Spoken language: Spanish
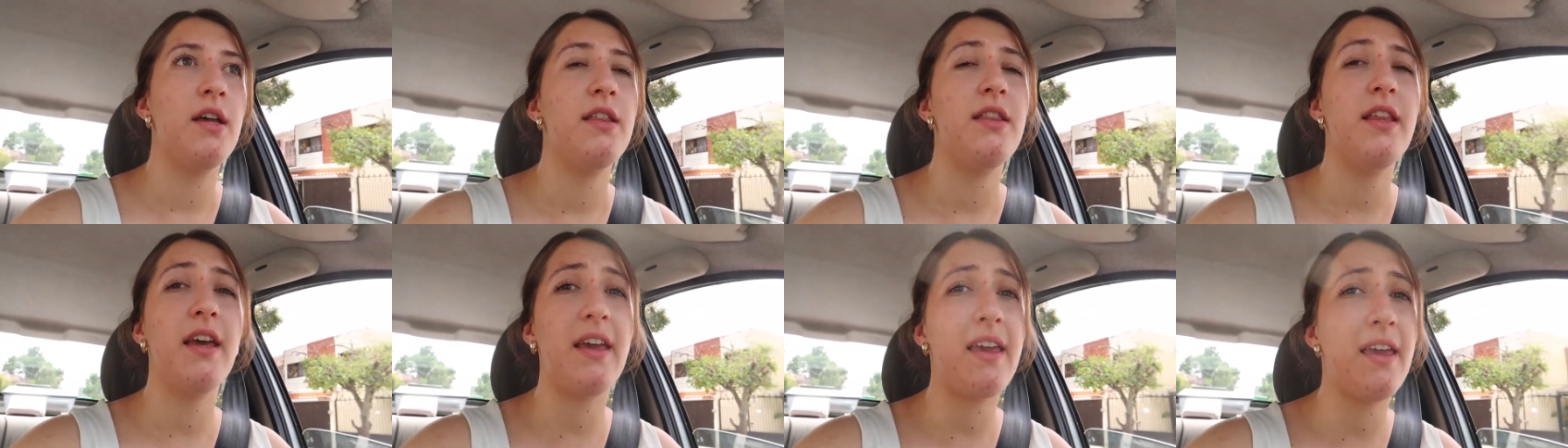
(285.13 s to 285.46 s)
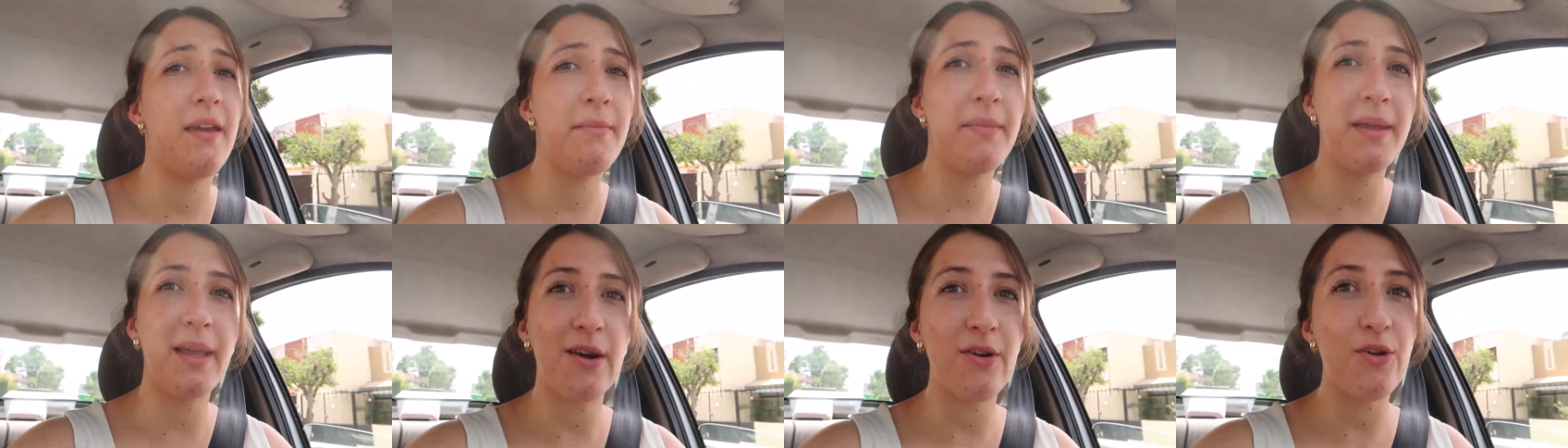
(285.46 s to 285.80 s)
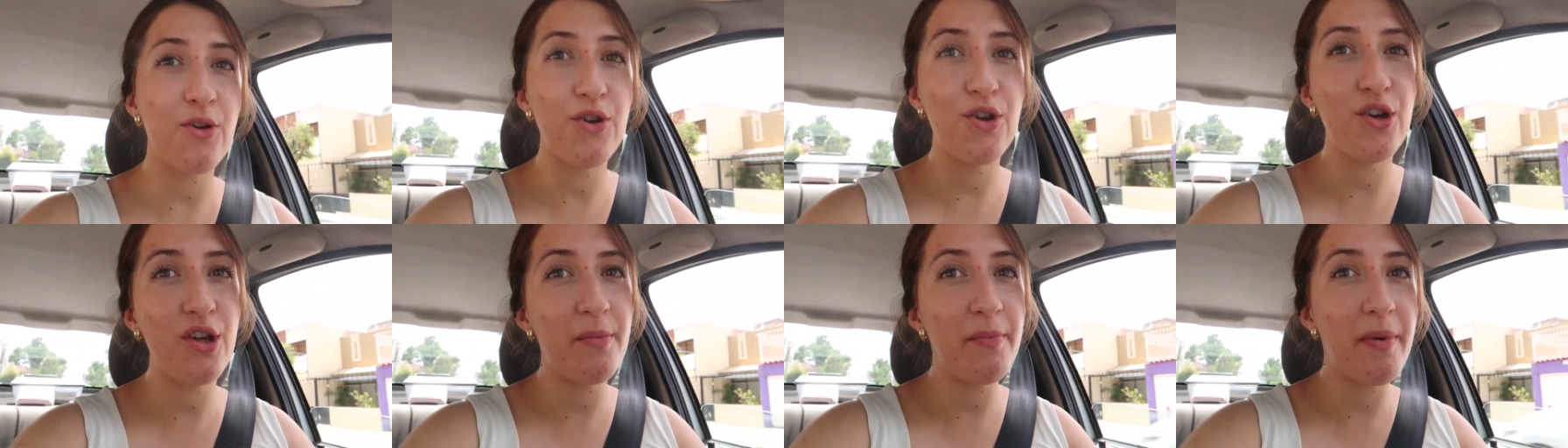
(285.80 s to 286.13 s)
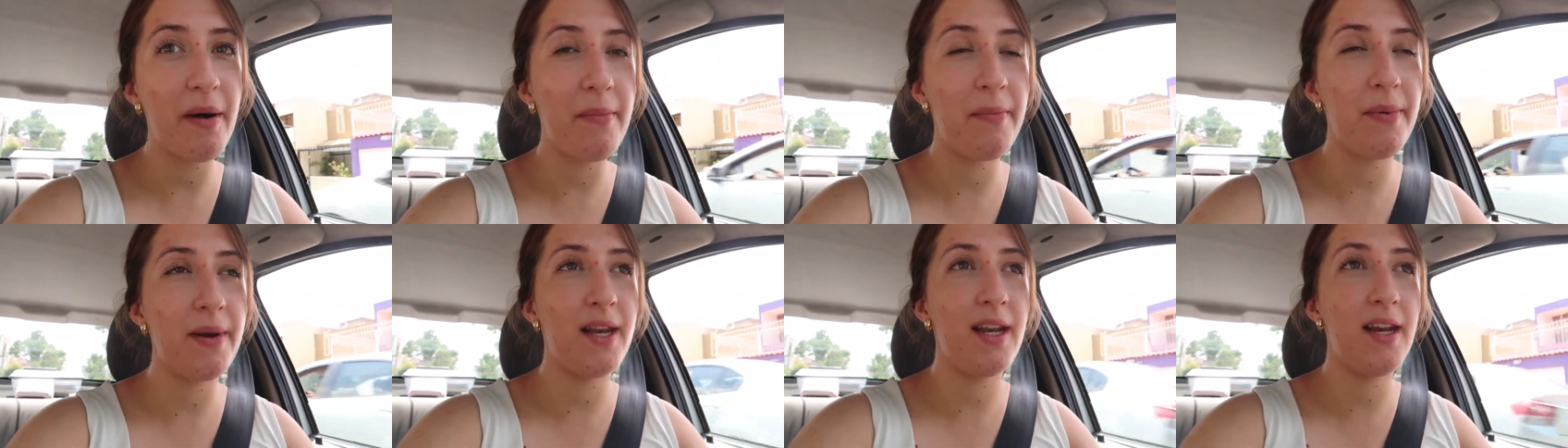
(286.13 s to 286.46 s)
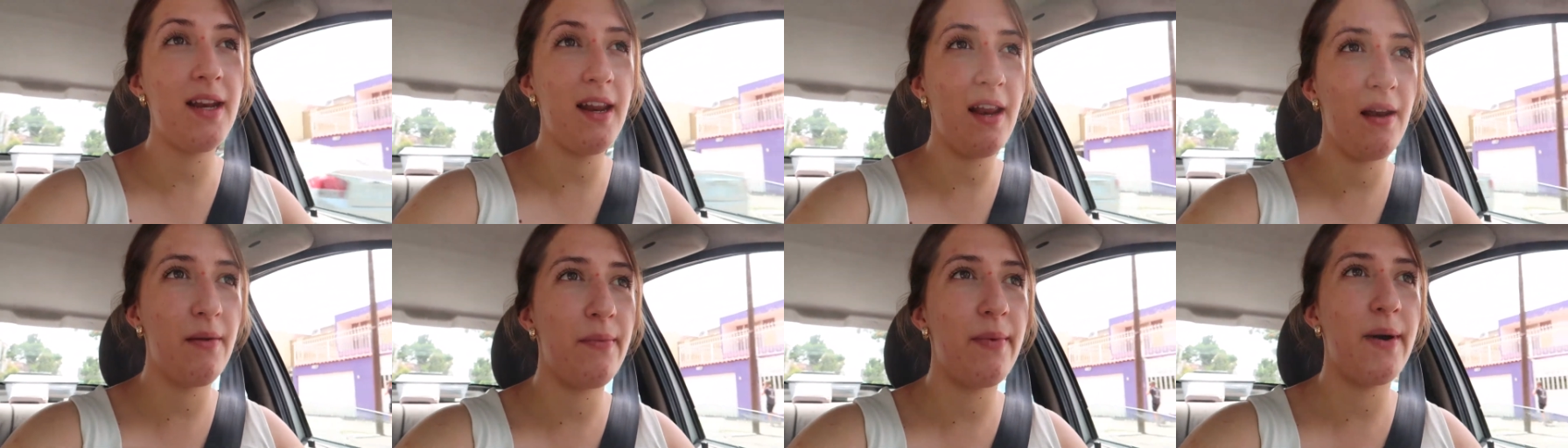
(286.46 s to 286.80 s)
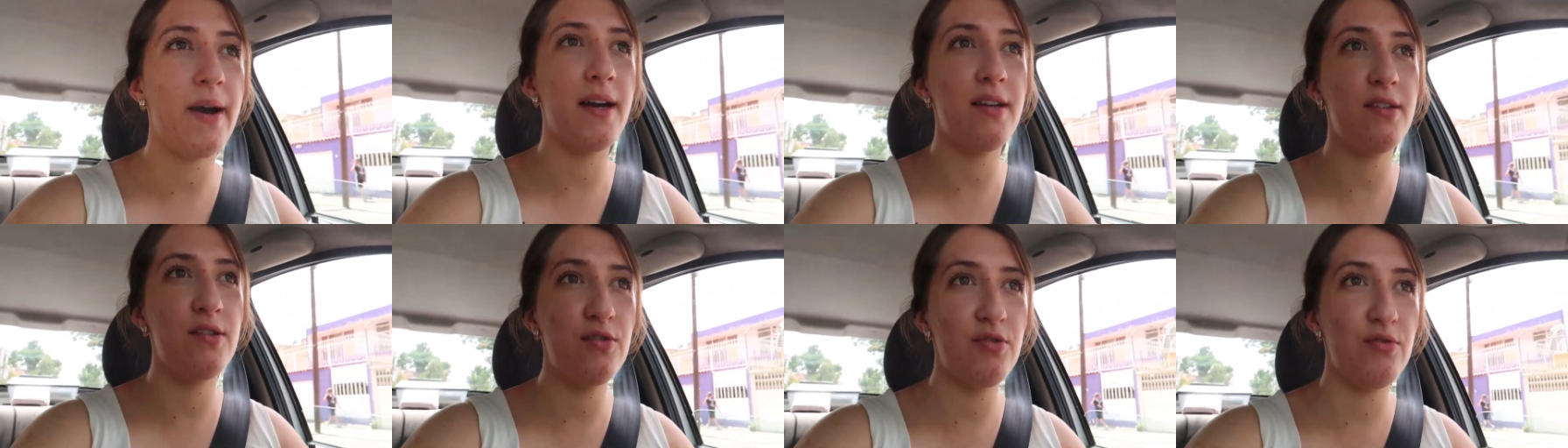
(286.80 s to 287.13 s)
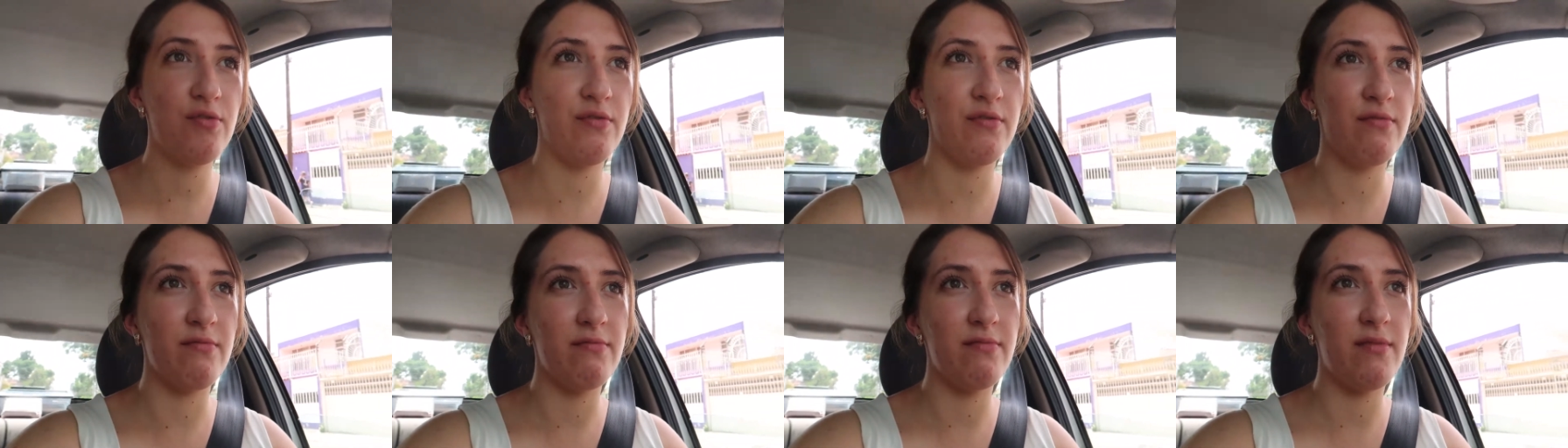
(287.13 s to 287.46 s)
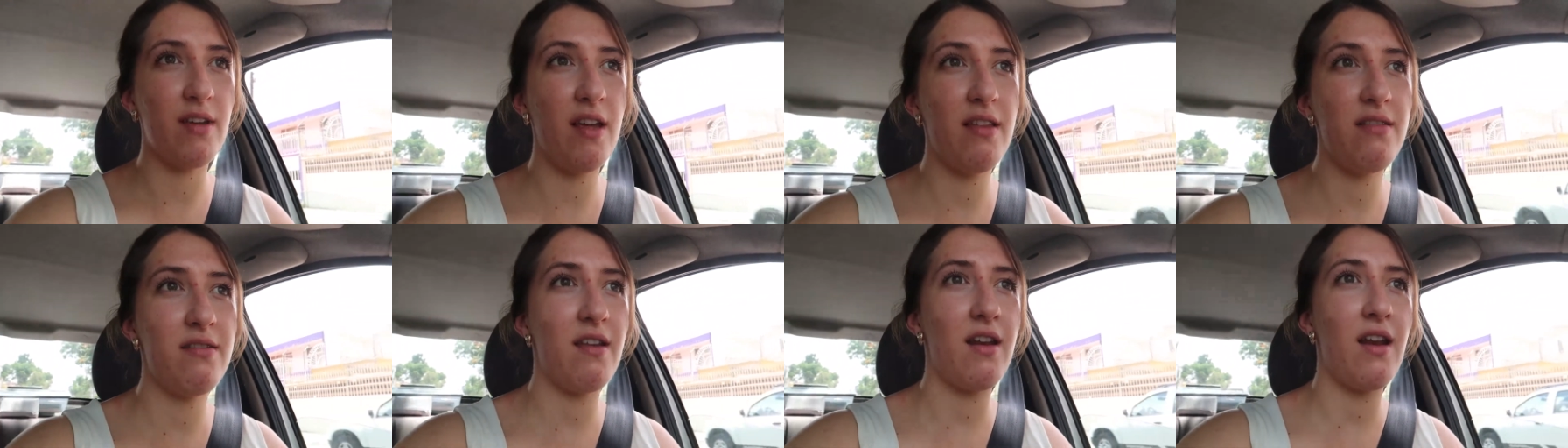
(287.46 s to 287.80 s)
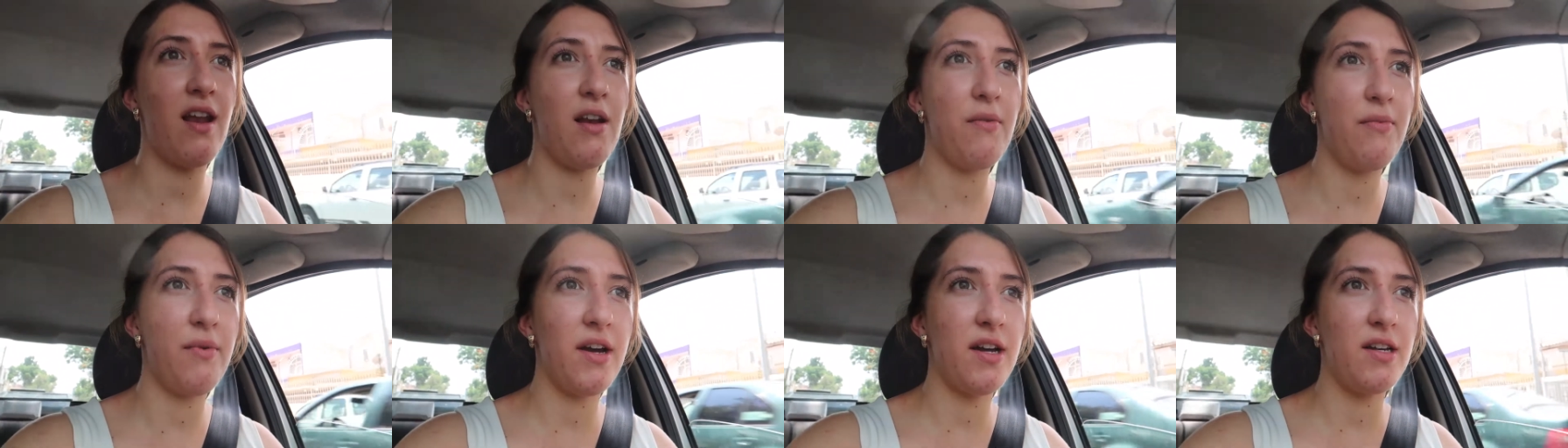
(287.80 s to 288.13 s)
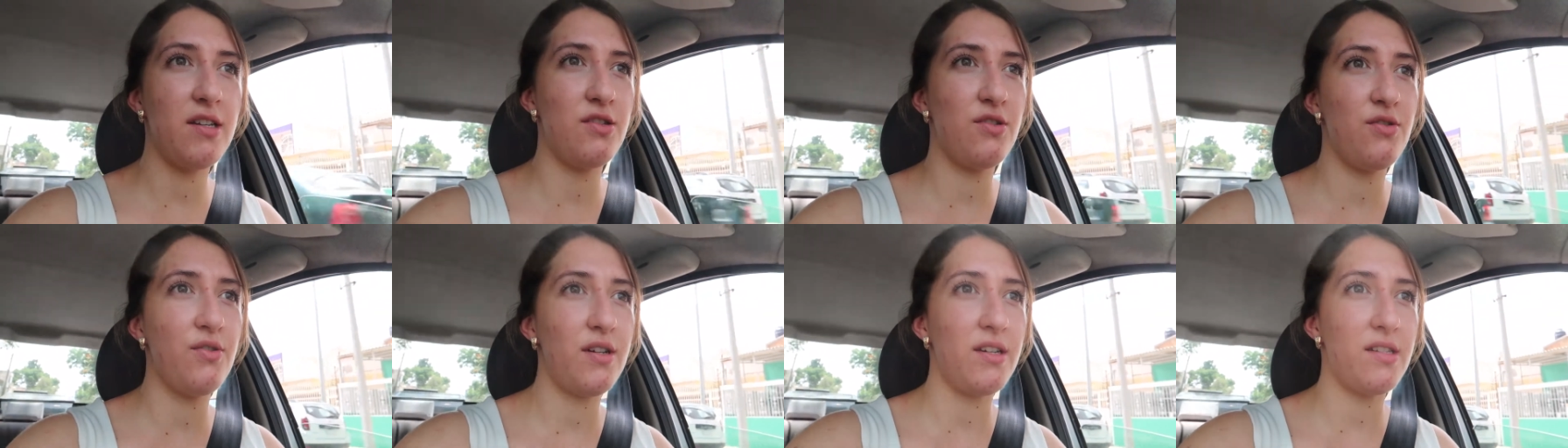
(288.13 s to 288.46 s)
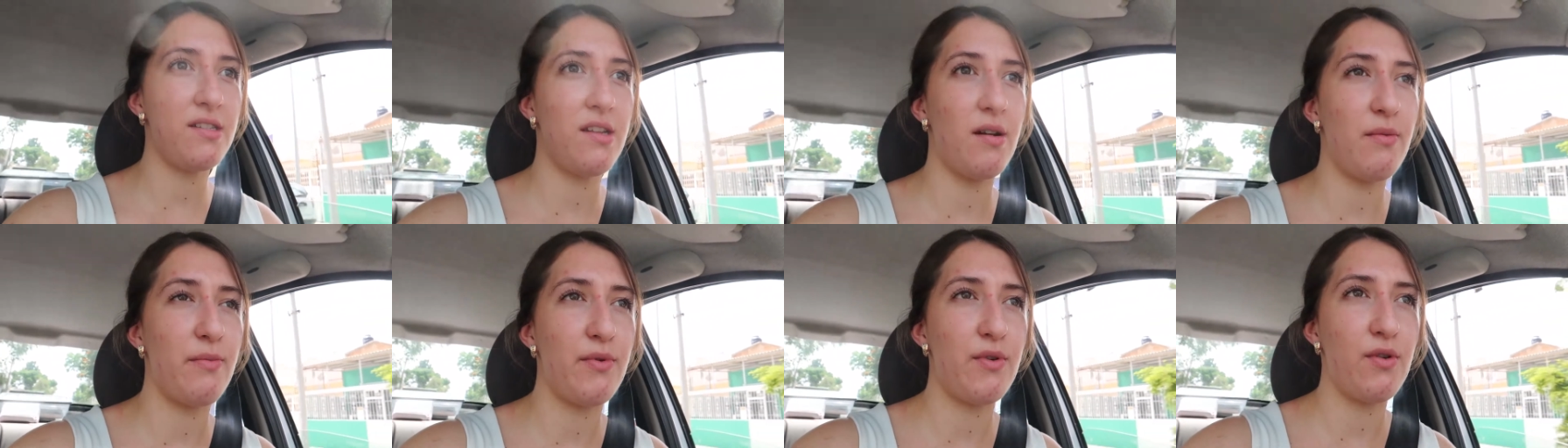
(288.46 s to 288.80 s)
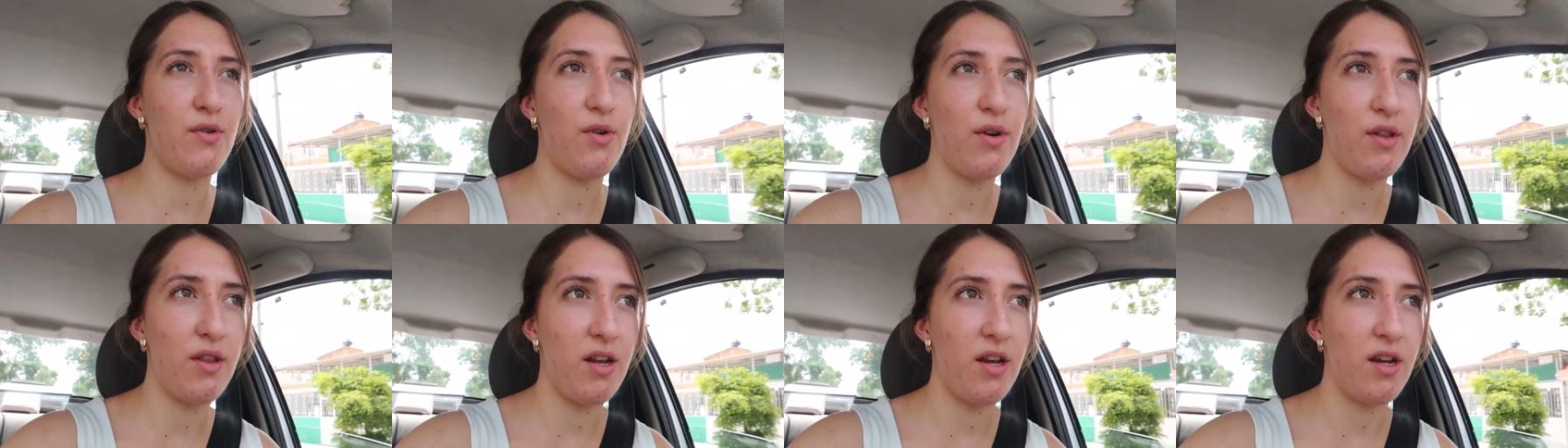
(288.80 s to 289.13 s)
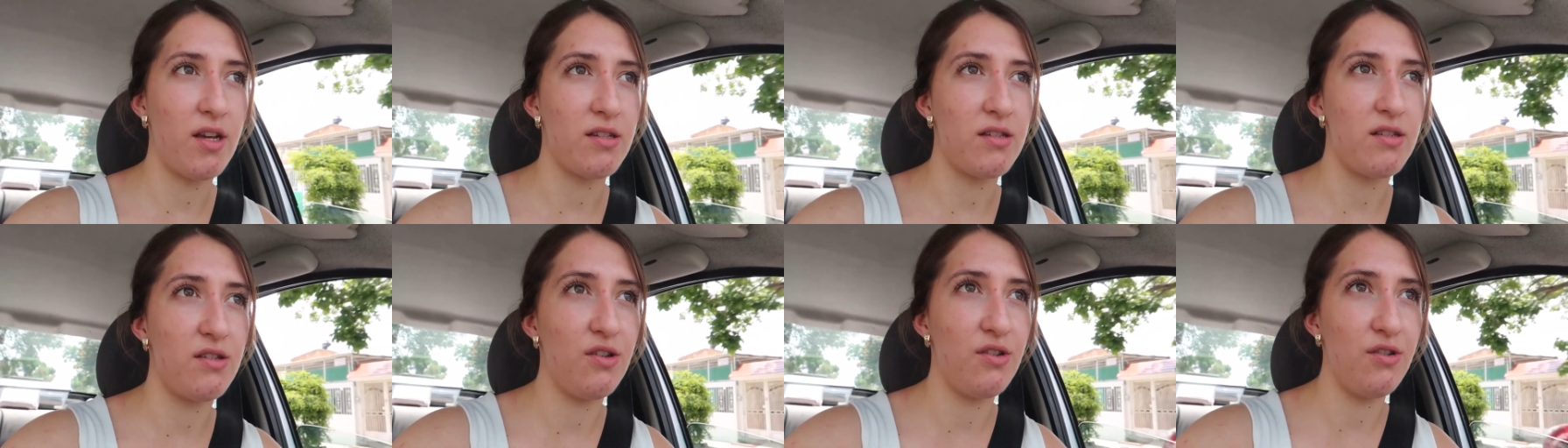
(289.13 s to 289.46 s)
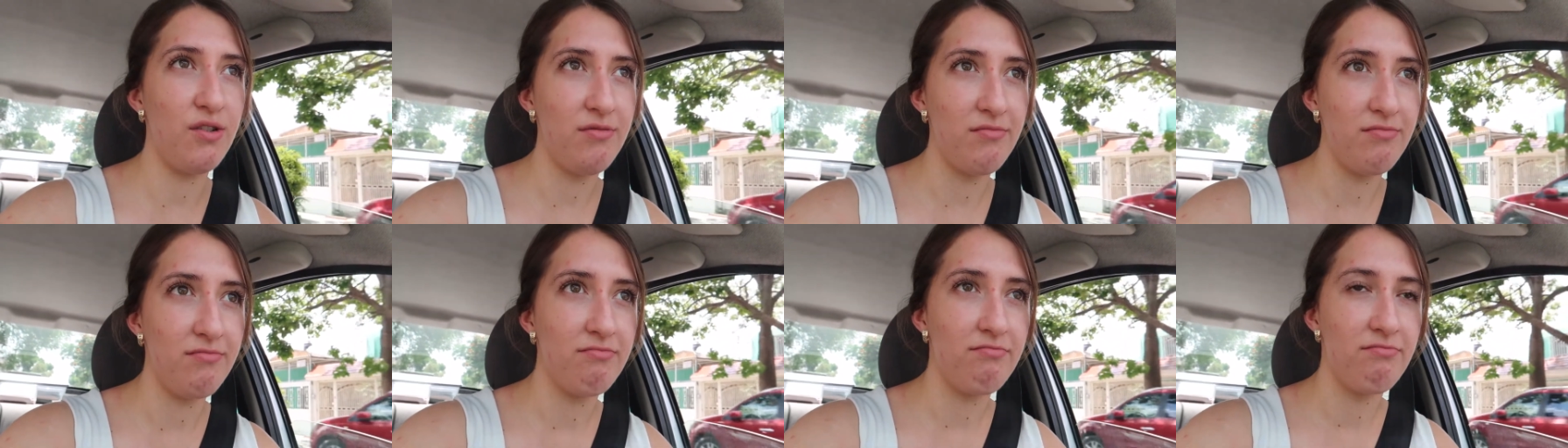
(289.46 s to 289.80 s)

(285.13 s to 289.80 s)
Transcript: Dejé mi rollo de papel en el baño, entré al baño que está por coordinación